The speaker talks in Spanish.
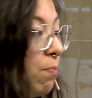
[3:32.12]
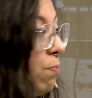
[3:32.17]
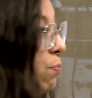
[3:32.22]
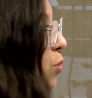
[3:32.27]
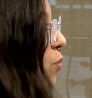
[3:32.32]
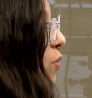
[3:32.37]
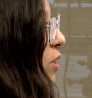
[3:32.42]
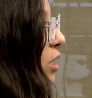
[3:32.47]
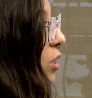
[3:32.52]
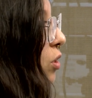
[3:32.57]
en
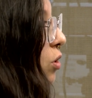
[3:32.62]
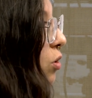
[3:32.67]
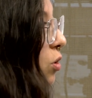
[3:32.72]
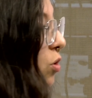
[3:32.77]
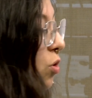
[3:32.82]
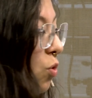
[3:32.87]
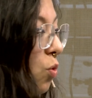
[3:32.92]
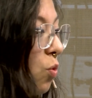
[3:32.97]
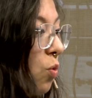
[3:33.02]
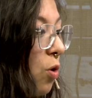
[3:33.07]

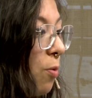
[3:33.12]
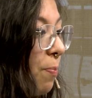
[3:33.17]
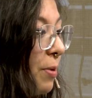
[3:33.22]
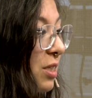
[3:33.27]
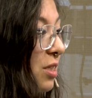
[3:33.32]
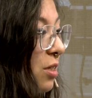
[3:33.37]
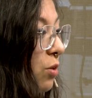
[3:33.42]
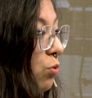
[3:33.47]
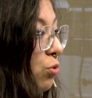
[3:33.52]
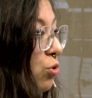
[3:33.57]
público, hubo
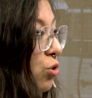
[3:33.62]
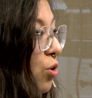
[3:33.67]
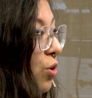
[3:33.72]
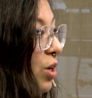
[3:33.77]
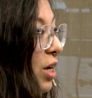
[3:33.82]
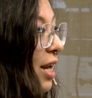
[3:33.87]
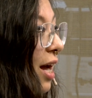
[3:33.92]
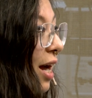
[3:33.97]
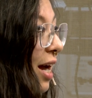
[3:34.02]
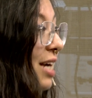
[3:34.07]

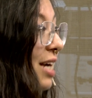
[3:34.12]
persecución en la